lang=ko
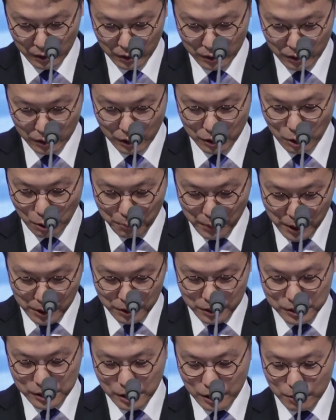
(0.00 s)
그러니까 옆에
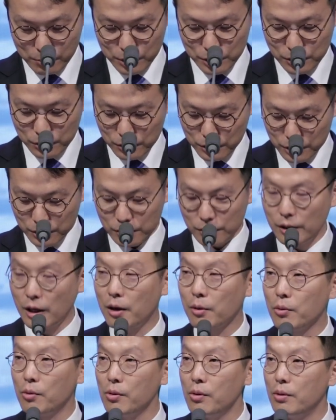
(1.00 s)
있는 사람이 승진을
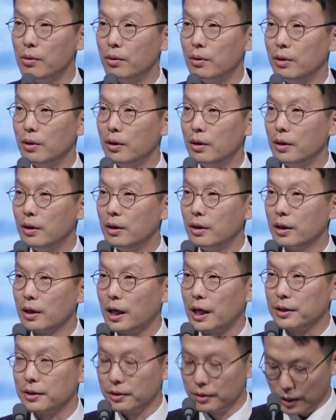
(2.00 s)
하고
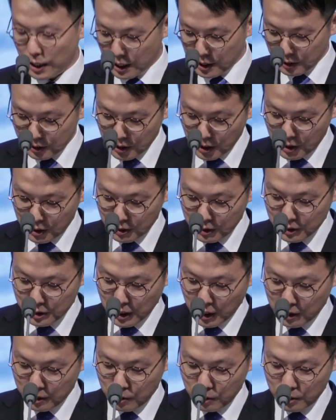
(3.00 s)
같은 나이대에 있는
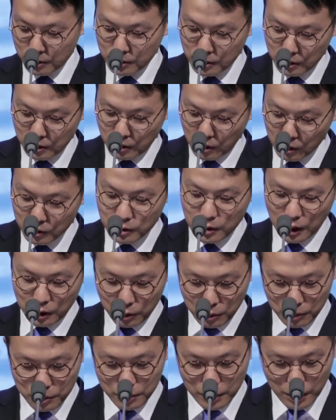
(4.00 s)
자녀는 어느
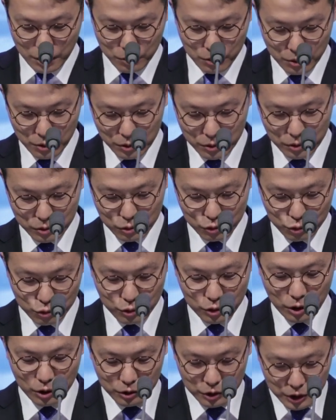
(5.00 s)
학교를 가고 누구
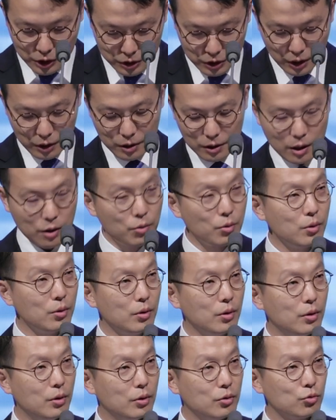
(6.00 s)
어느 직장을 가고
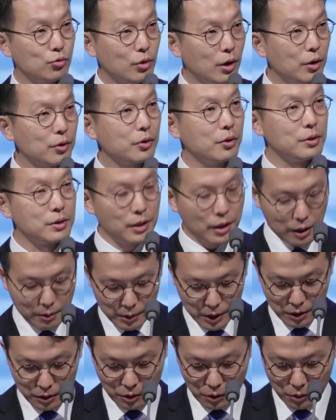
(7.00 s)
누가 어떤
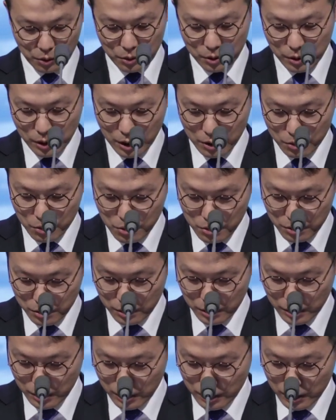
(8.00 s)
사람이랑 결혼을 하고
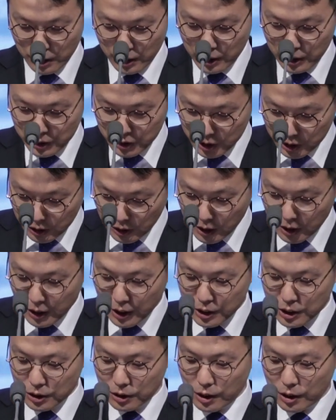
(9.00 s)
친하게
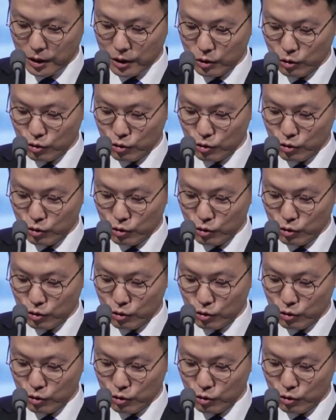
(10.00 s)
지내는